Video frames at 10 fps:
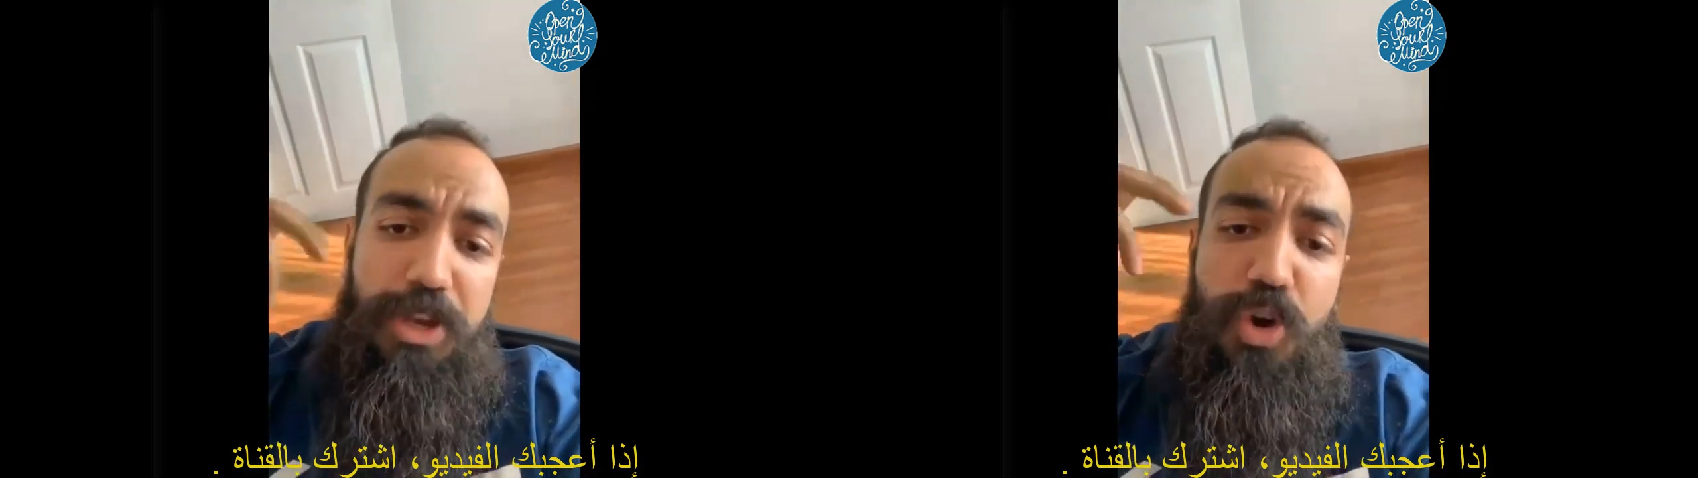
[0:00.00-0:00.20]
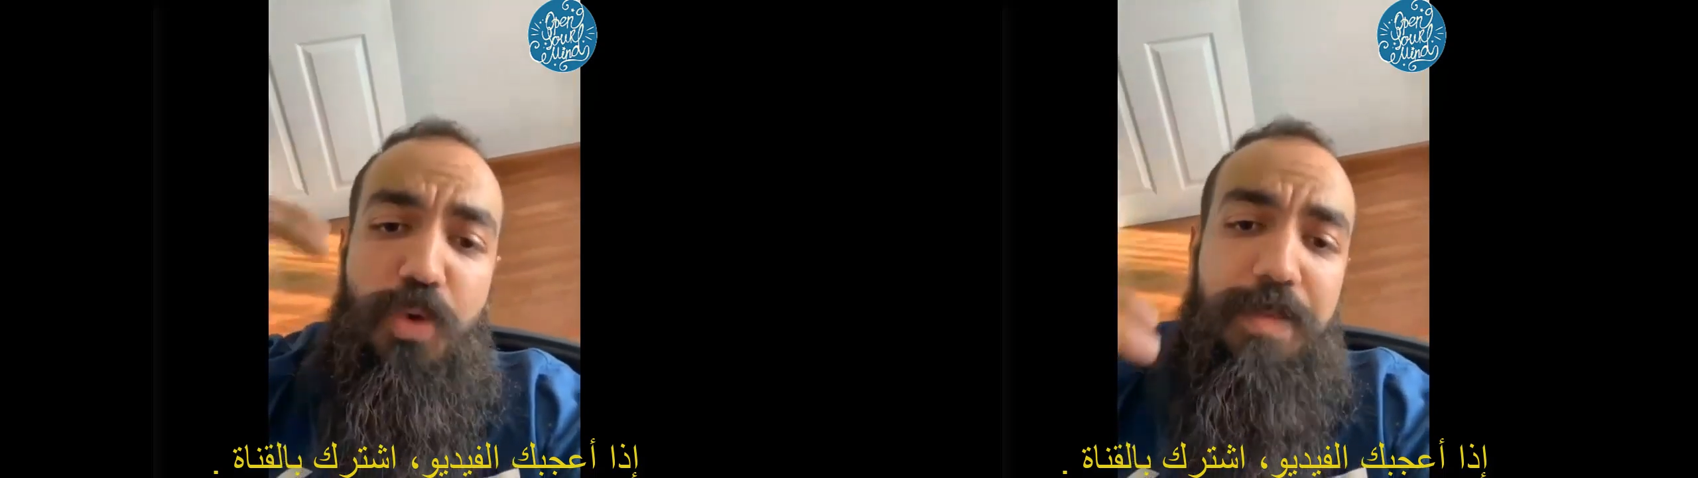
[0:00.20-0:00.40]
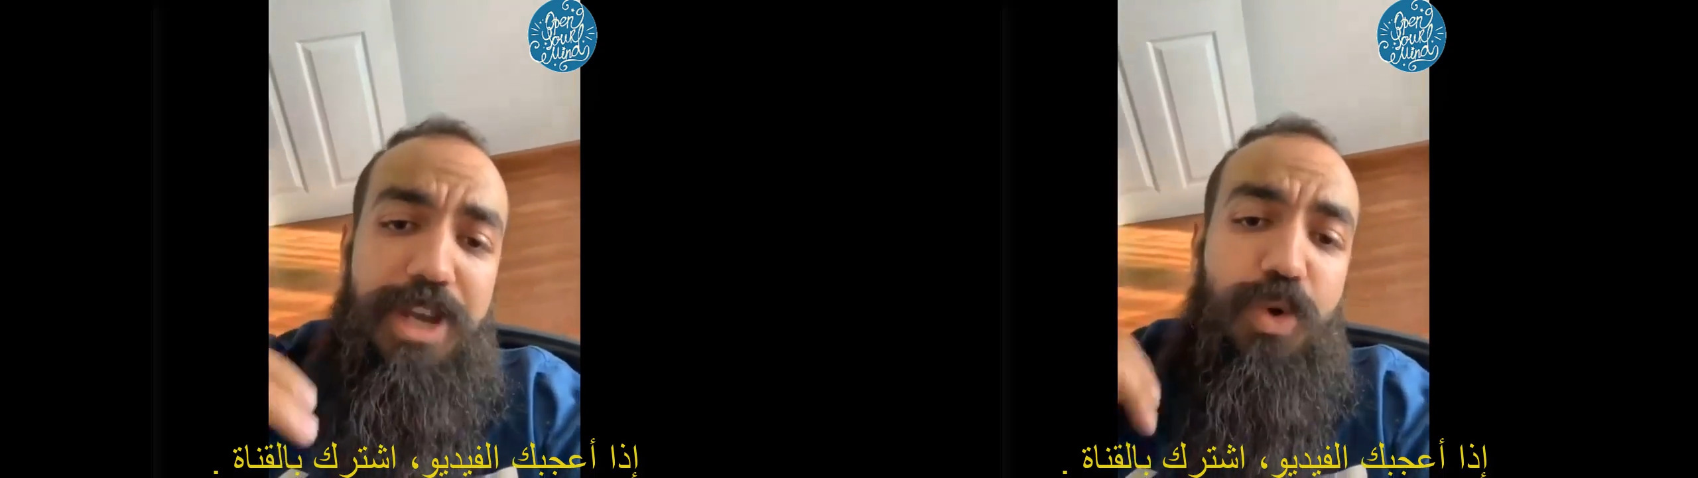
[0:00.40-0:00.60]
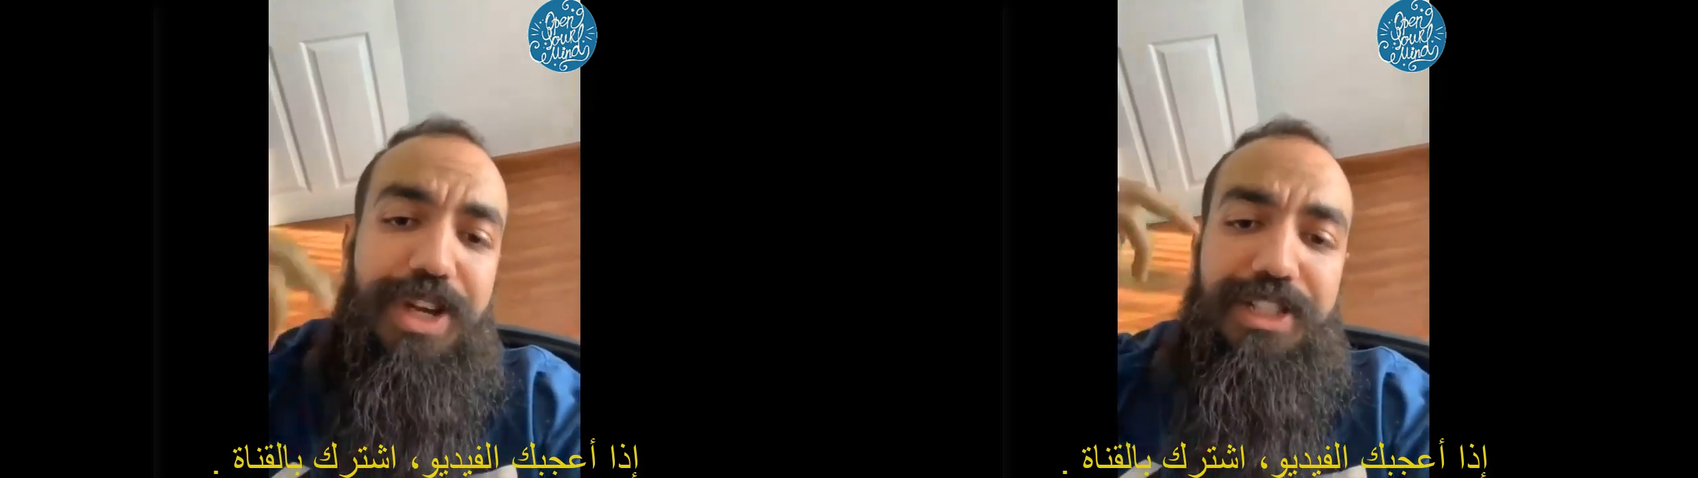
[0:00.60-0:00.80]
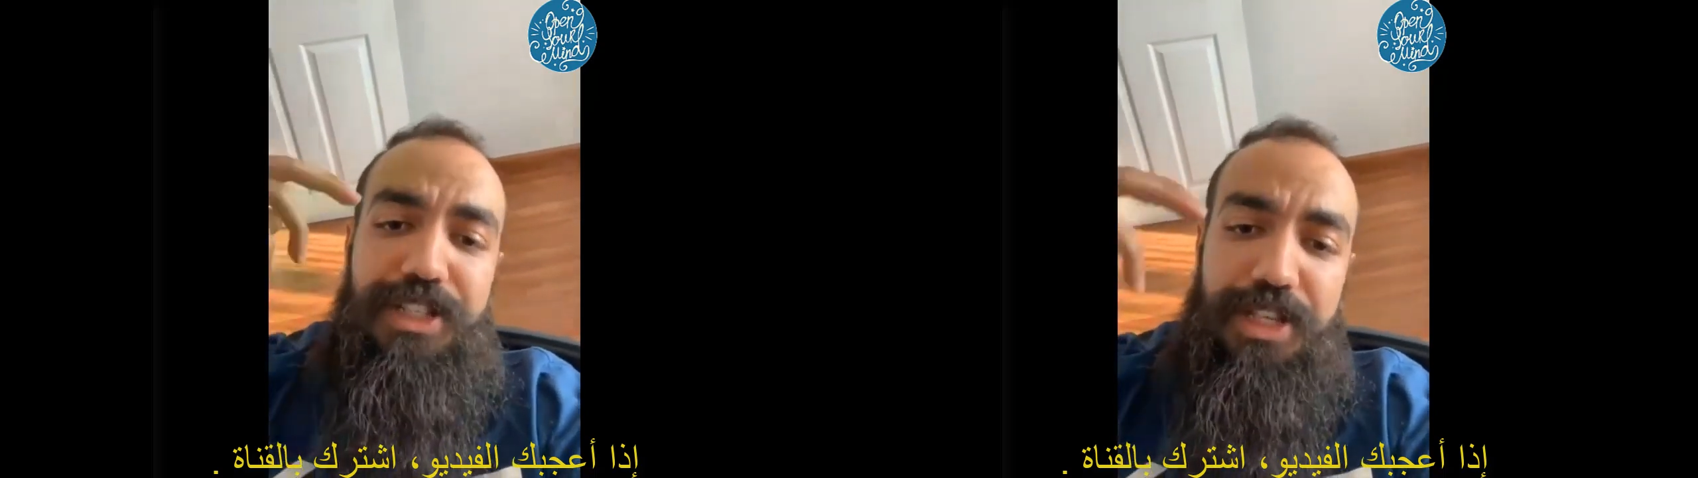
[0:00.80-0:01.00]
يوميا
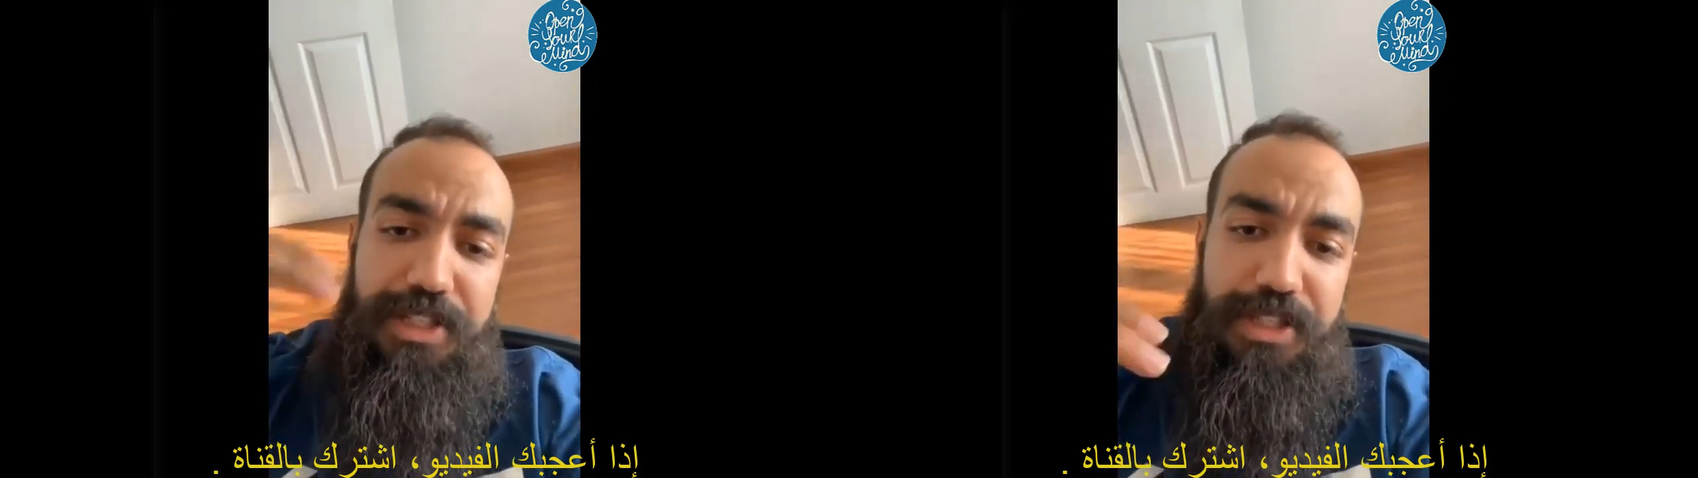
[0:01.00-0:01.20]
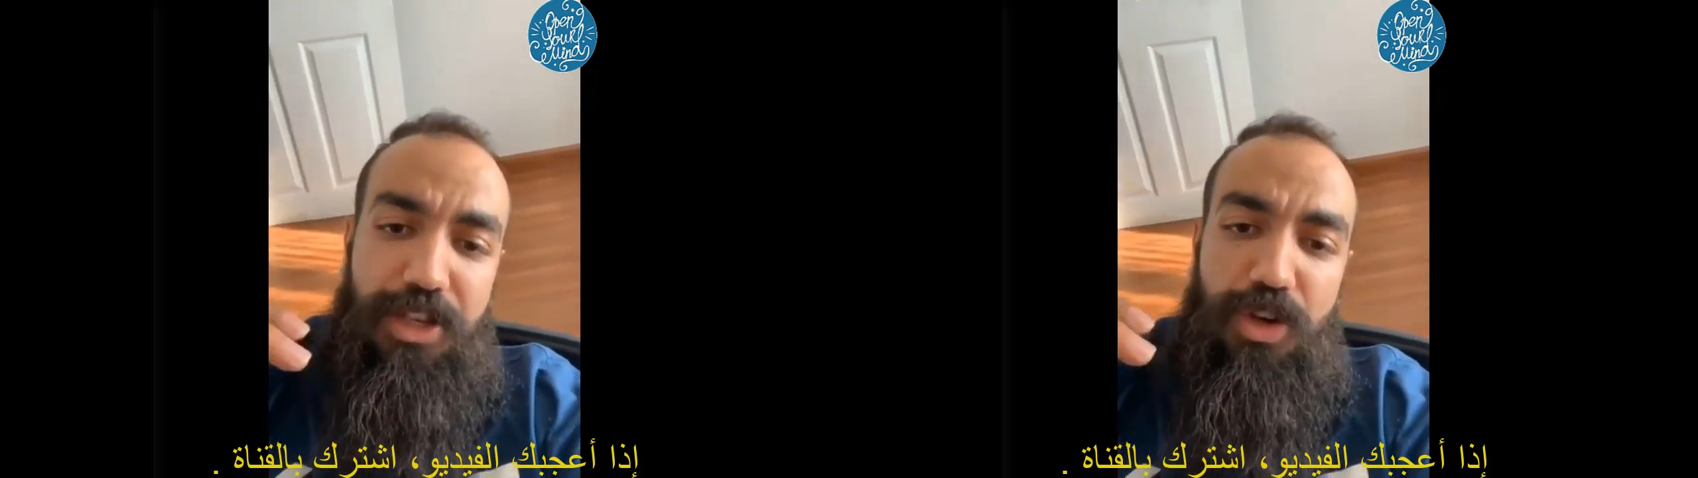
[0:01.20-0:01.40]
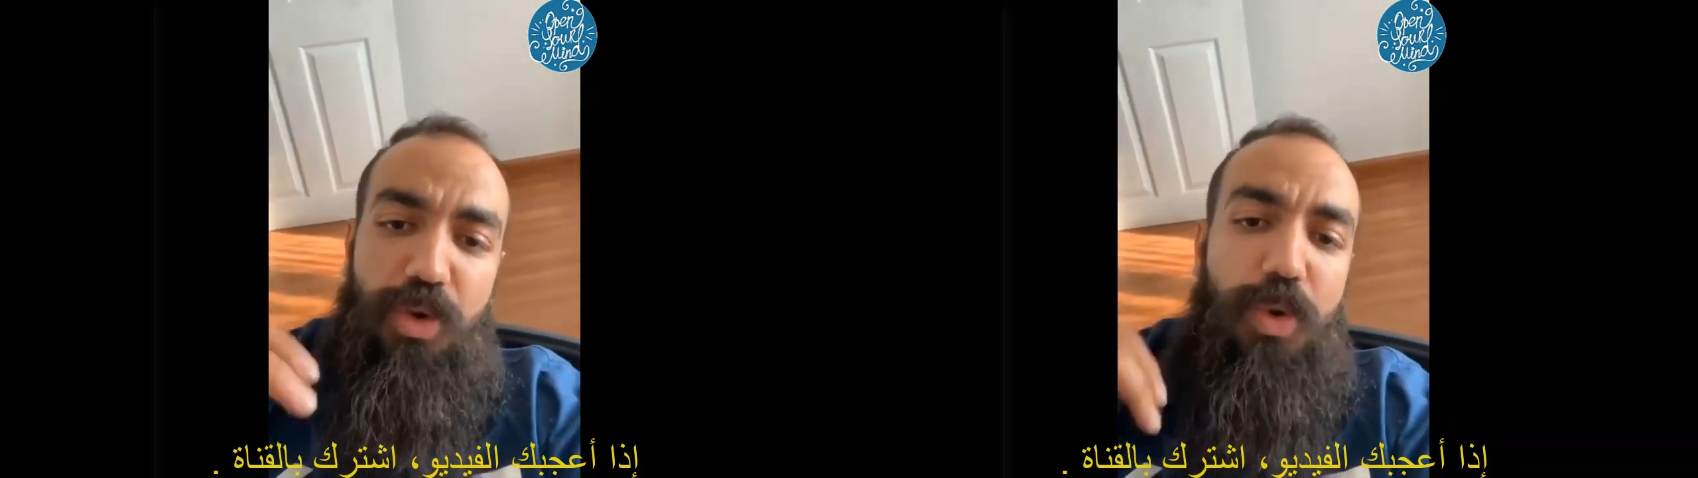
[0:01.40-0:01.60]
وكتحسن